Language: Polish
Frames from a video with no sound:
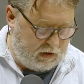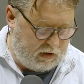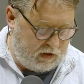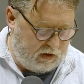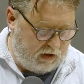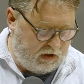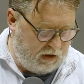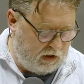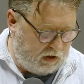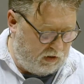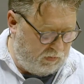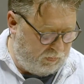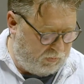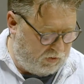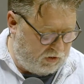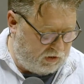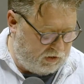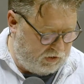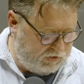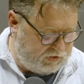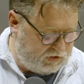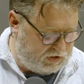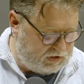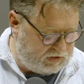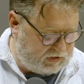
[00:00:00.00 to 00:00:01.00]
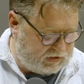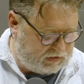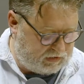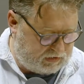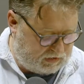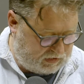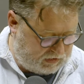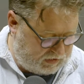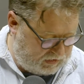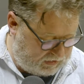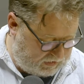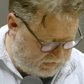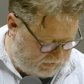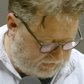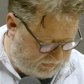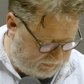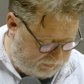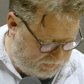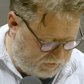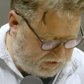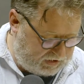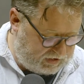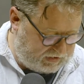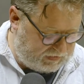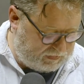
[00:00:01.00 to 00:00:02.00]
I on pochodzi z, z
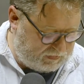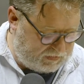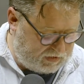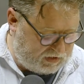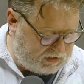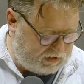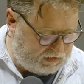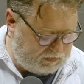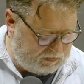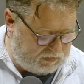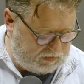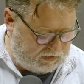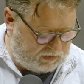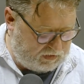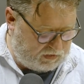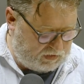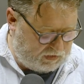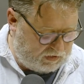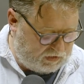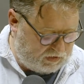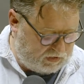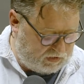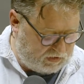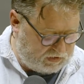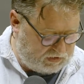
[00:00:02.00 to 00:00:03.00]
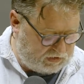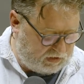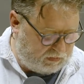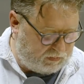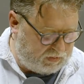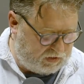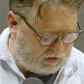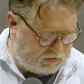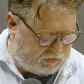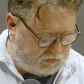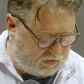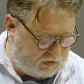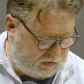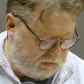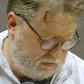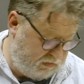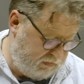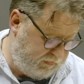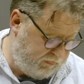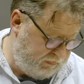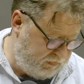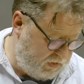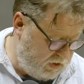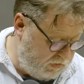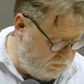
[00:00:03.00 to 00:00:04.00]
pism e, osoby, którą
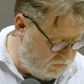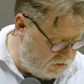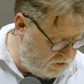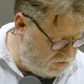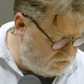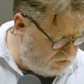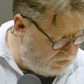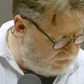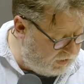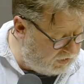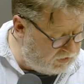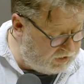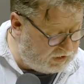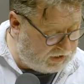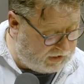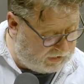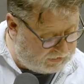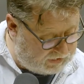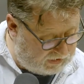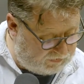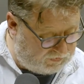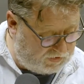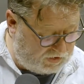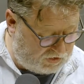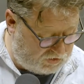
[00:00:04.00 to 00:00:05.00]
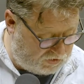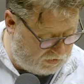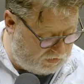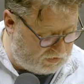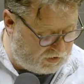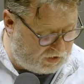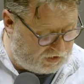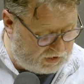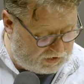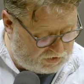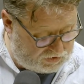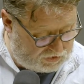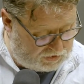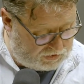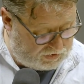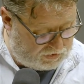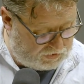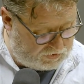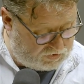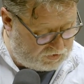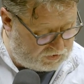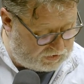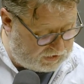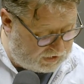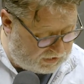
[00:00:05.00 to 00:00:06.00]
w moim życiu chyba odegrała największą rolę, jeśli
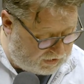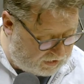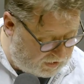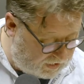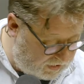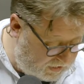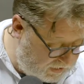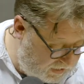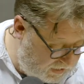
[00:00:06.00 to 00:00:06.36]
chodzi o takie,